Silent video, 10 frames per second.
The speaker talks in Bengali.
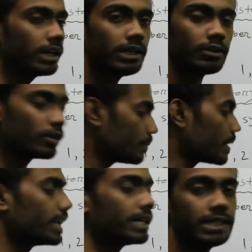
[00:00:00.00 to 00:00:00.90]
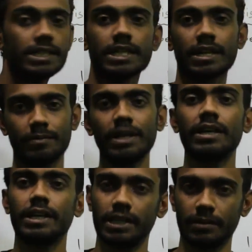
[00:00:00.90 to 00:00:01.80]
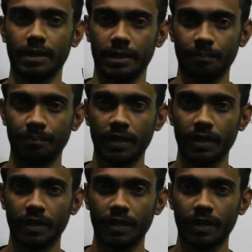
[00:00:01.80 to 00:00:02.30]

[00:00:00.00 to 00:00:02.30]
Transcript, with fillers: এই ধরনের প্রাণী আছে যেটাকে আমরা খেতে পারি